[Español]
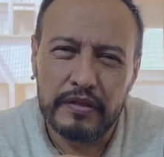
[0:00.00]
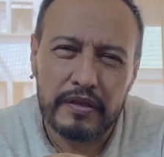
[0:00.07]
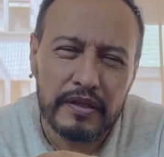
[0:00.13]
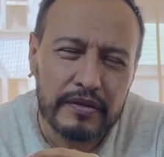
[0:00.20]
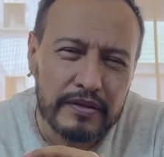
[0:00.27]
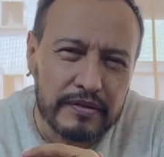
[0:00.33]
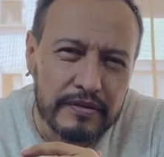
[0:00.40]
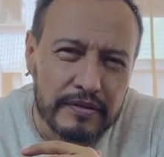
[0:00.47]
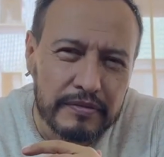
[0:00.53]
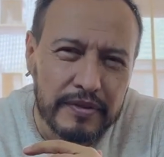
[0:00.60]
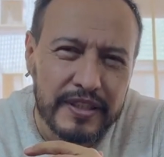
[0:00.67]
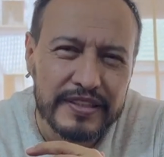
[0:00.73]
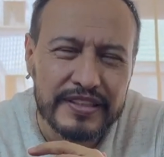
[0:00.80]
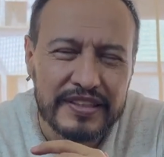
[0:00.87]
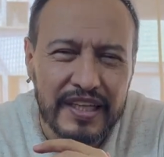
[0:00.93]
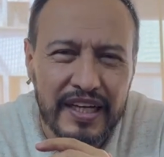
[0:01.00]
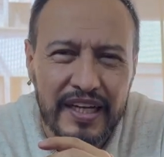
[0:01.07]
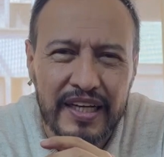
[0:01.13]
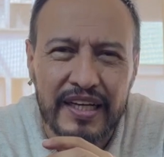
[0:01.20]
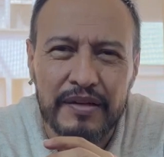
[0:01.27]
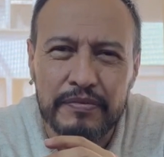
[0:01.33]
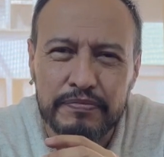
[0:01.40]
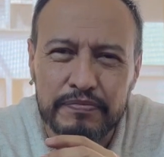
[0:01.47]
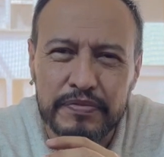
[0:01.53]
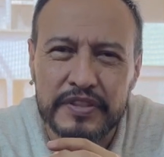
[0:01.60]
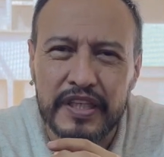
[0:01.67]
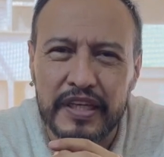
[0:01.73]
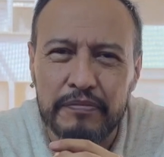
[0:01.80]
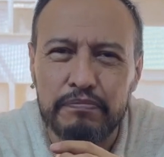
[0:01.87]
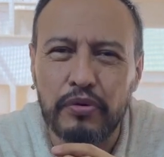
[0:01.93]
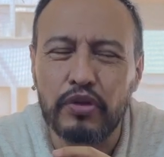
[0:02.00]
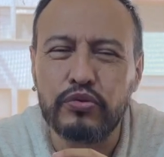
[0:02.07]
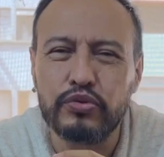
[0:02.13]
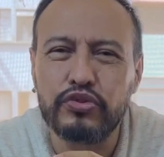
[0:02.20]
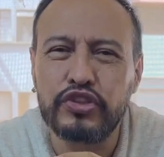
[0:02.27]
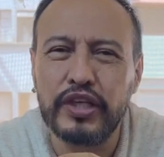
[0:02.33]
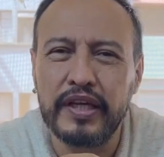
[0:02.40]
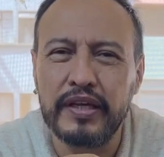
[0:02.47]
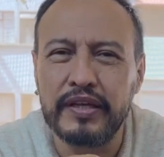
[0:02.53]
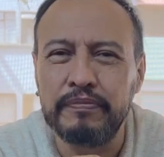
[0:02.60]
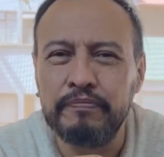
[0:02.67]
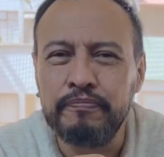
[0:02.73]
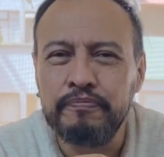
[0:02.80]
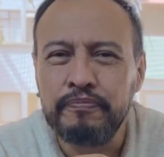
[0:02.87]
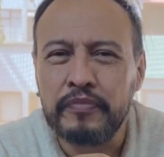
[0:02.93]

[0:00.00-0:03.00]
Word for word: Eh, esta se produce